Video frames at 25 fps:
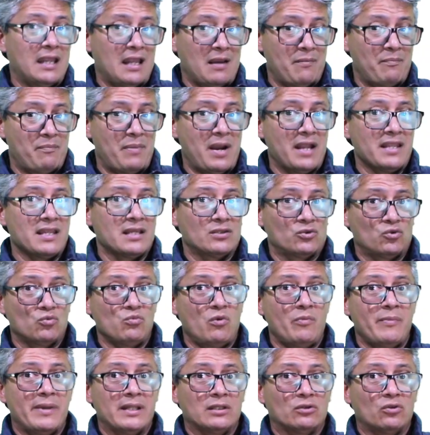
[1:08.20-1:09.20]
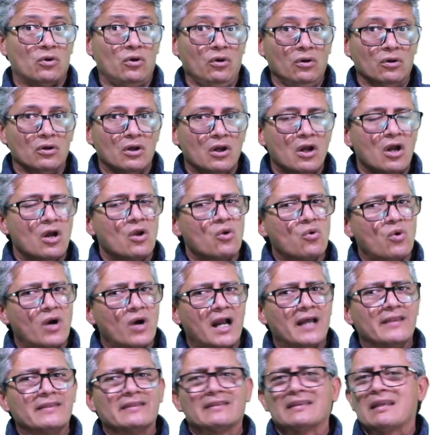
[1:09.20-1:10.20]
campaña en su momento, lo
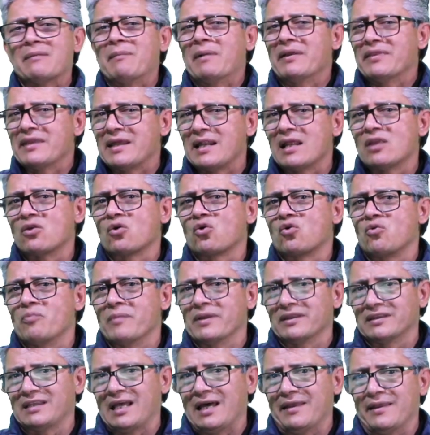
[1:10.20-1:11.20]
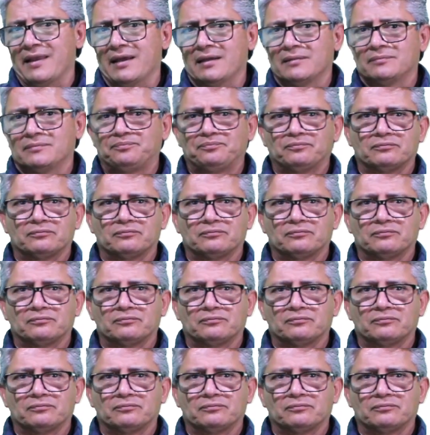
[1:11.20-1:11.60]
hagan de manera documentada.